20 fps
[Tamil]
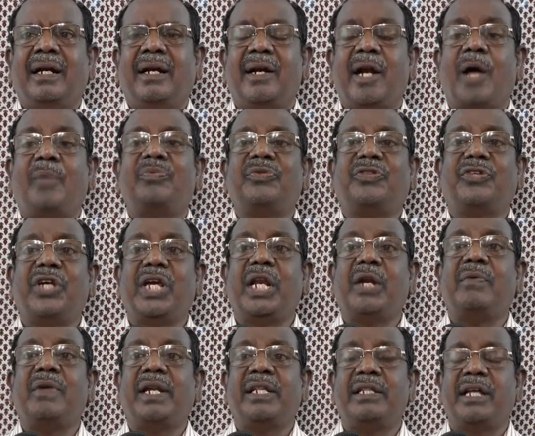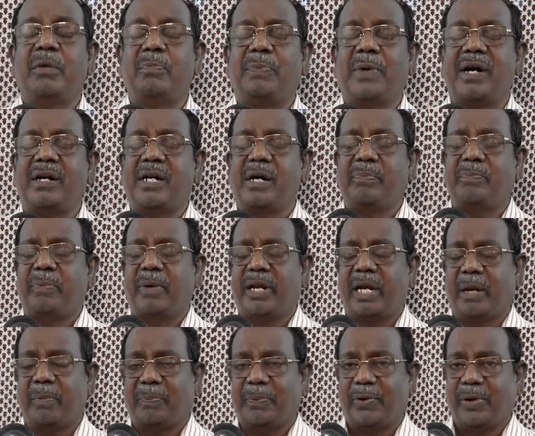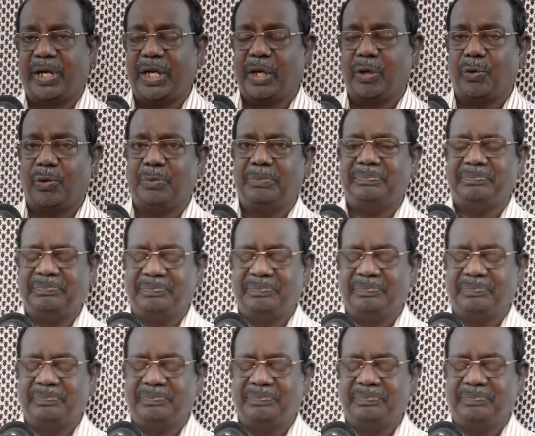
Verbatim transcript: நாம் திருவிருந்தில் பங்கு பெற போகிறோம்